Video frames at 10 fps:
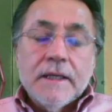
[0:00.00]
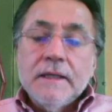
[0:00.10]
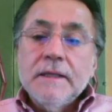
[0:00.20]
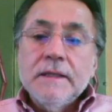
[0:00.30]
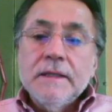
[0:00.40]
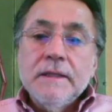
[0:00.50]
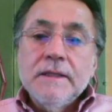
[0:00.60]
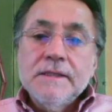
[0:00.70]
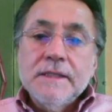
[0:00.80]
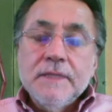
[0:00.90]
E,
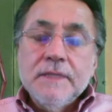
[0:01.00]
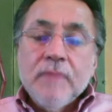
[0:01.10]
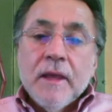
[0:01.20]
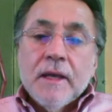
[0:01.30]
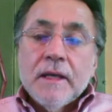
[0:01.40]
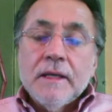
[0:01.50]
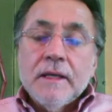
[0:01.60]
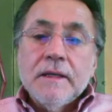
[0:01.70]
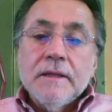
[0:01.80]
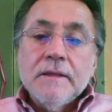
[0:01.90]
ikisi e,
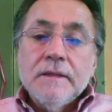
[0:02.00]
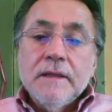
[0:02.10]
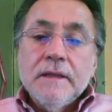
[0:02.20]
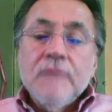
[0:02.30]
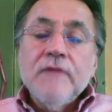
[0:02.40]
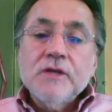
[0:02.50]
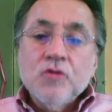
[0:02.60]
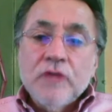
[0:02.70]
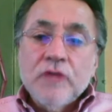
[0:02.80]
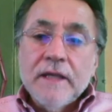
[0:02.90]

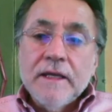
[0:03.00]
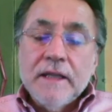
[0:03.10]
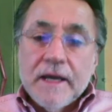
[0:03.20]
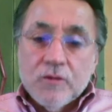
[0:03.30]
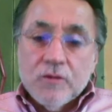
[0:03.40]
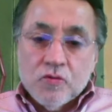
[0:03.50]
enflasyonu tetikleyen